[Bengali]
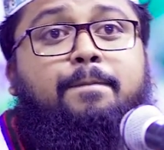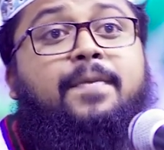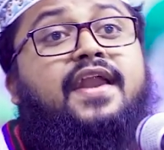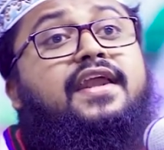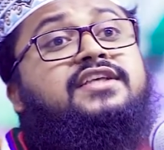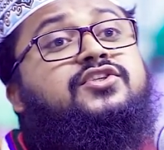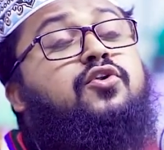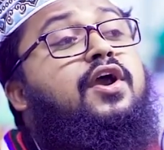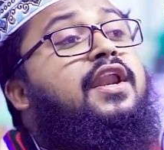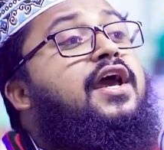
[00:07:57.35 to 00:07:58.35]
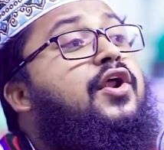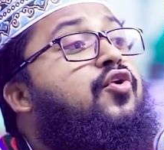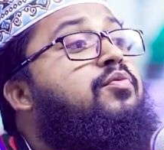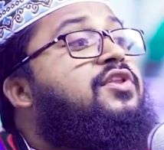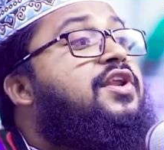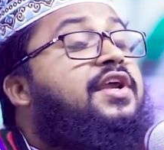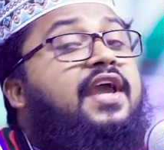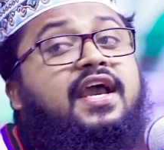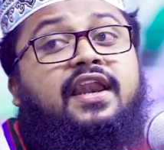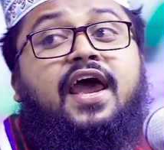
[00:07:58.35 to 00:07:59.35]
বানি ইসরায়েলের নবীদেরকে
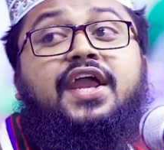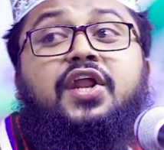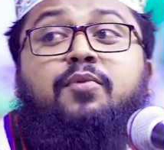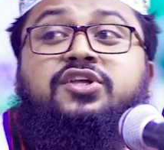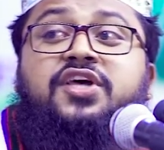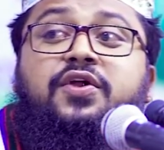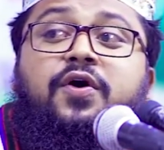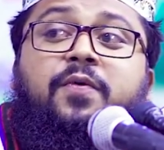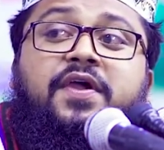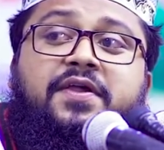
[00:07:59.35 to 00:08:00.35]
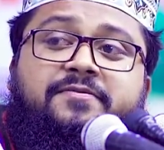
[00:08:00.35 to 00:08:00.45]
এক লাইনে বসানো হবে